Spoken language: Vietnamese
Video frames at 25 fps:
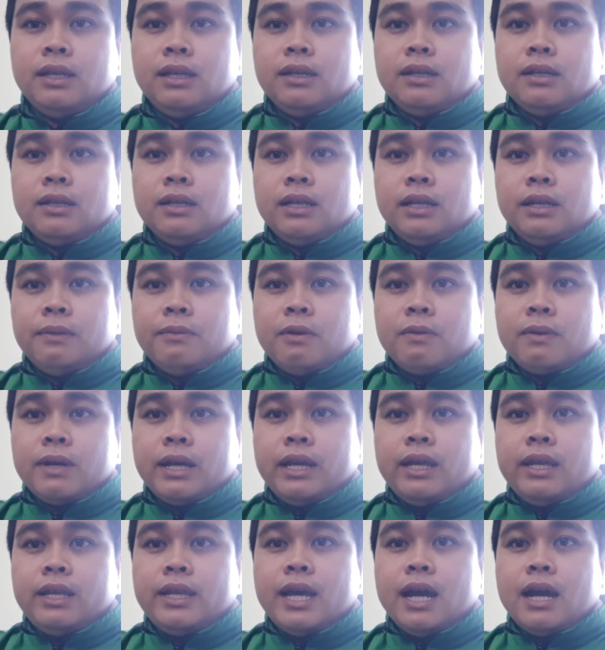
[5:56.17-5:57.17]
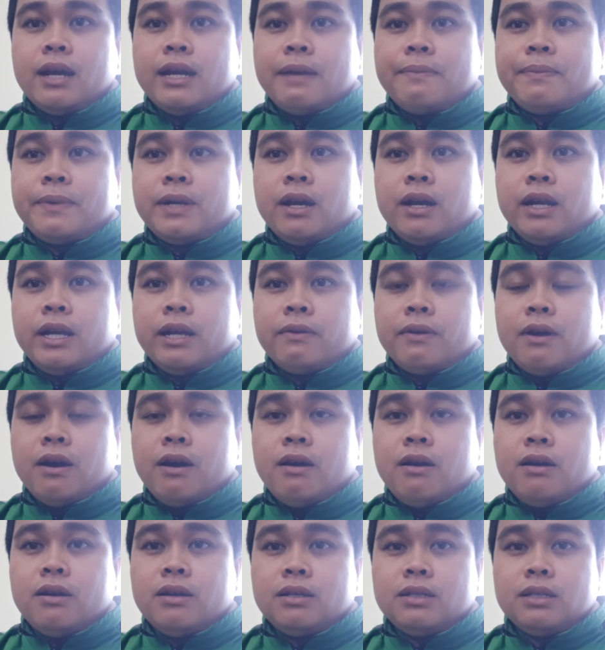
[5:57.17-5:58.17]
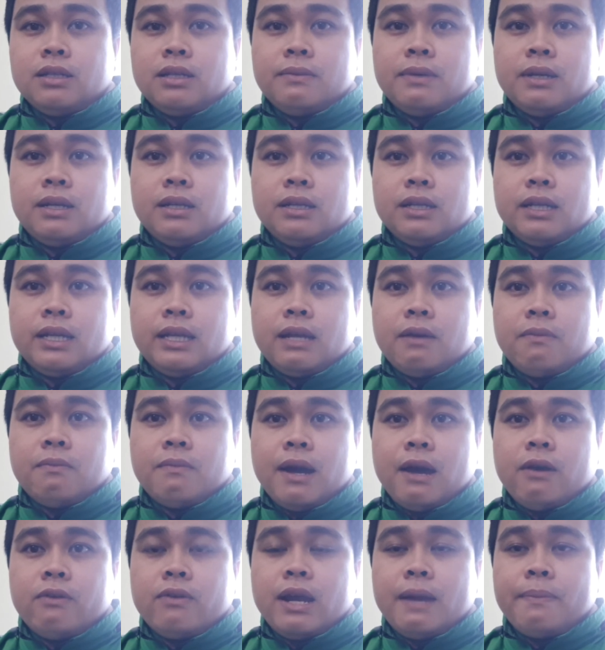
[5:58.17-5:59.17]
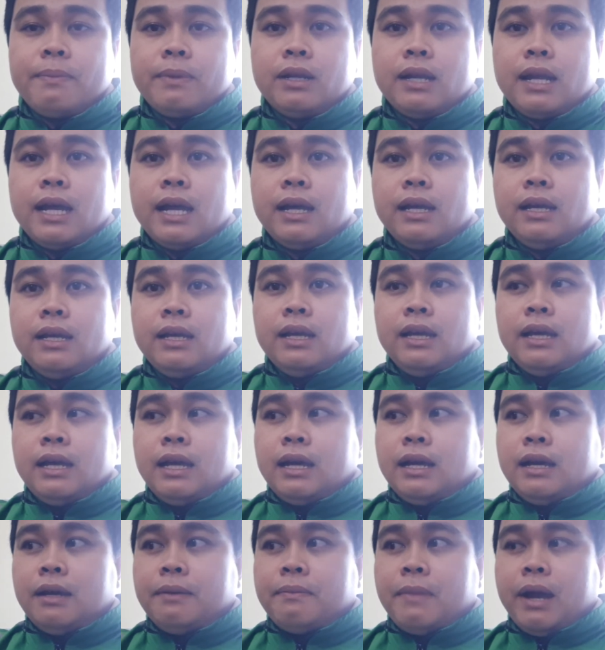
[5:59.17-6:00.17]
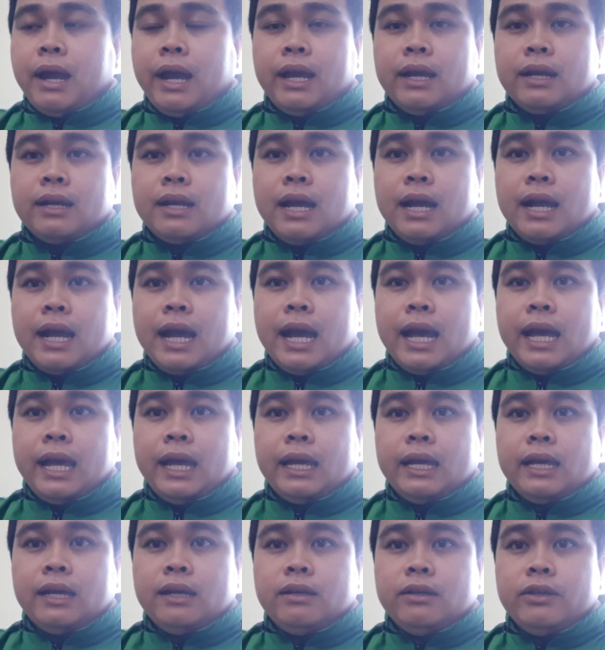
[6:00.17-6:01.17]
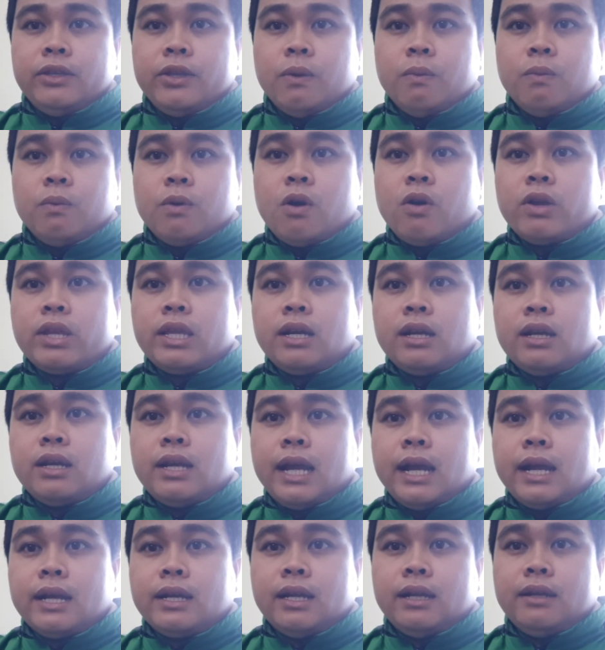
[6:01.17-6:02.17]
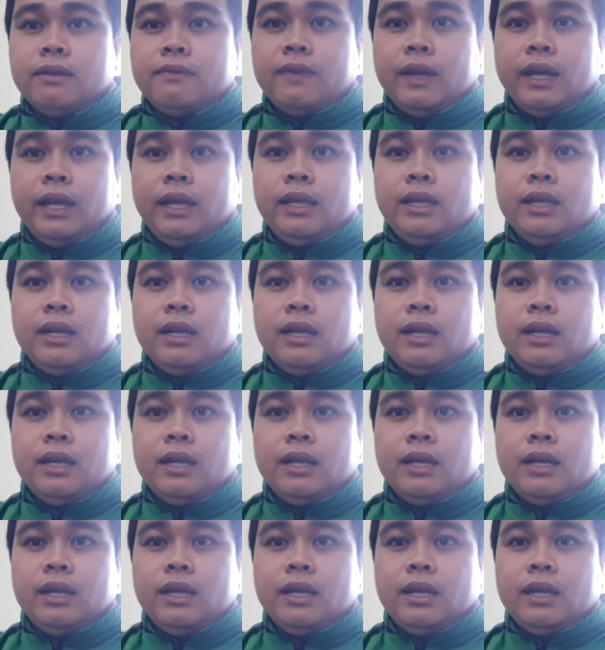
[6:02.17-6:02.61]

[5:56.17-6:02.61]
rồi một cái giờ đẹp trời nào đó bên cái thông báo ráp đó là à, bạn đã cài cái ứng dụng có chức năng định vị gì